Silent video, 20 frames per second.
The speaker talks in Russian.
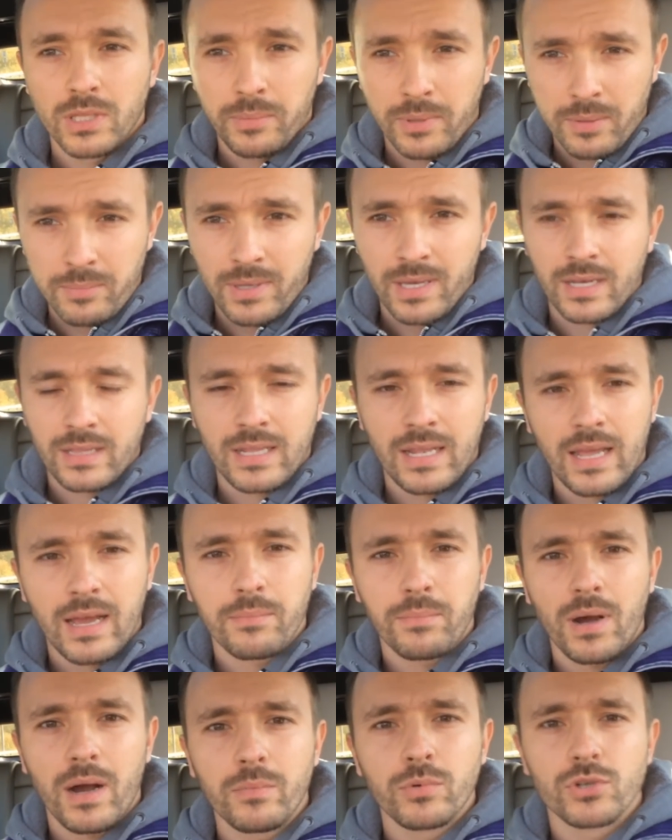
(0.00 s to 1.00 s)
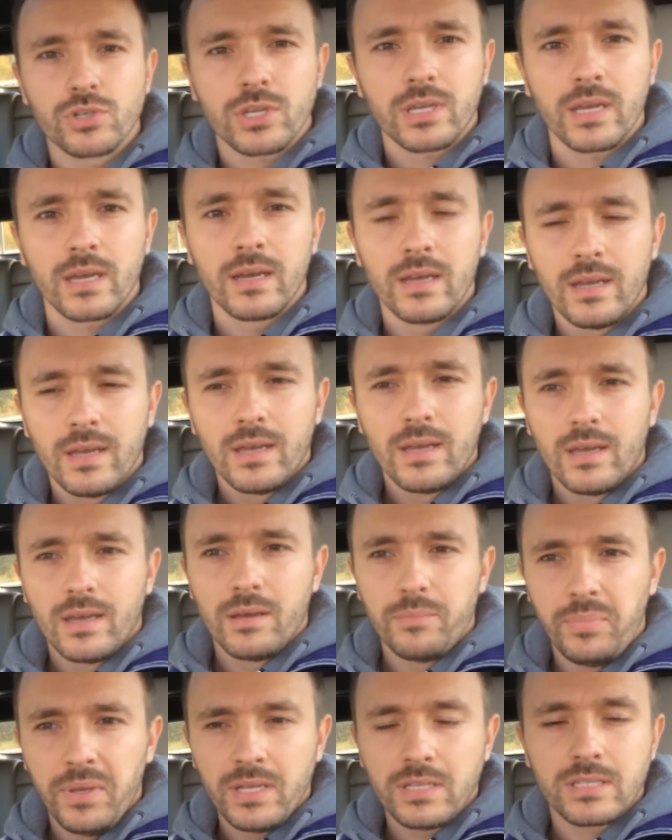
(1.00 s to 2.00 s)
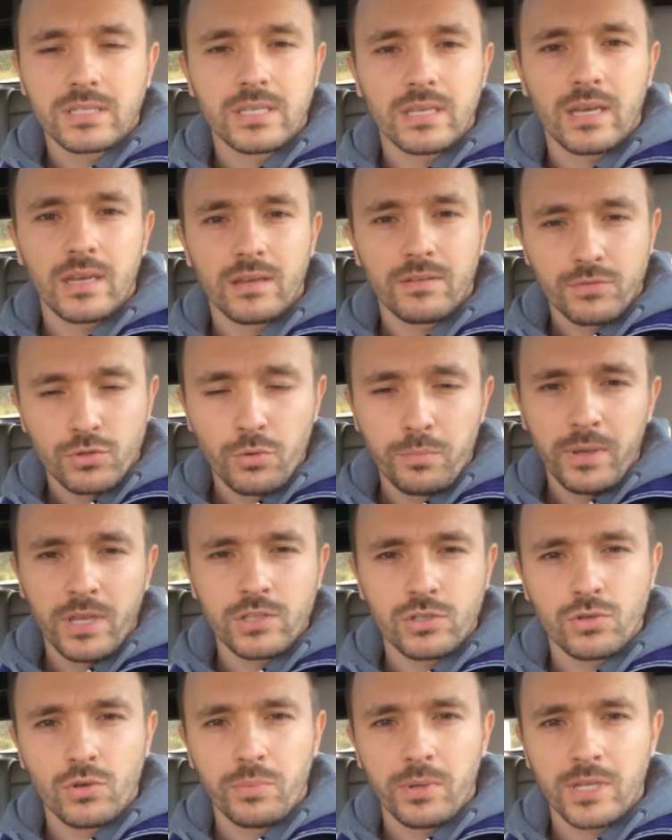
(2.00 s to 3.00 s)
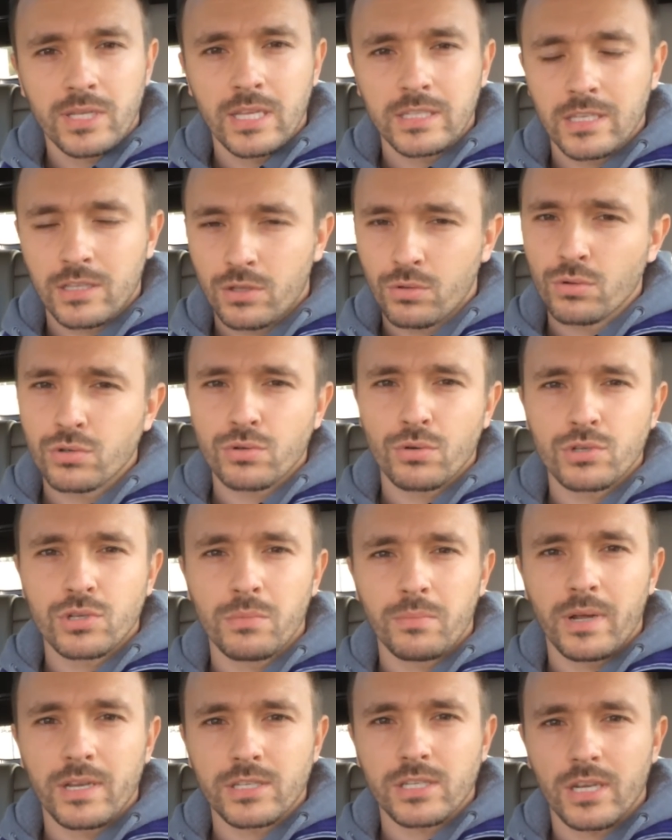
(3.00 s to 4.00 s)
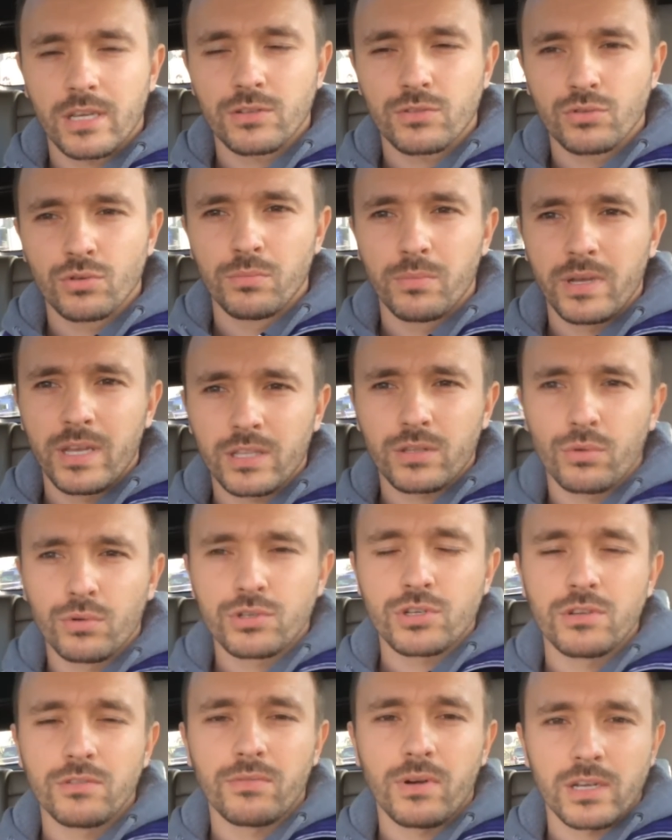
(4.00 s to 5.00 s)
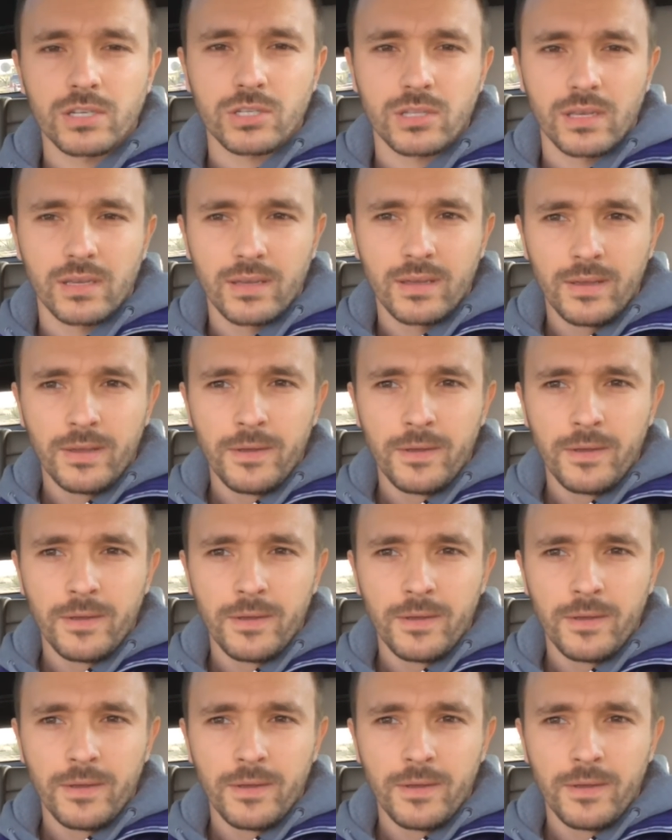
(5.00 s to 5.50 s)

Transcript: Например, для бабушки пенсия, всю пенсию передать, это тоже очень большая сумма. И это очень важно.